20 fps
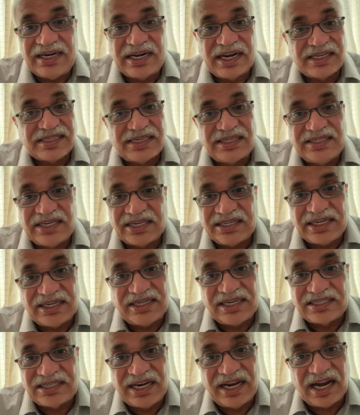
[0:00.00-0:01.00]
कैसे जैसे
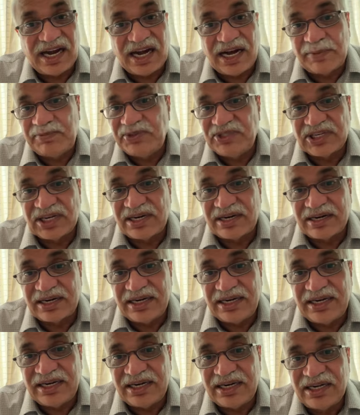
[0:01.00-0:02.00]
जैसे आप चल
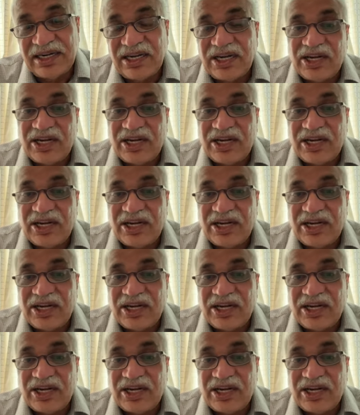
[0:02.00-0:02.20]
रहे हैं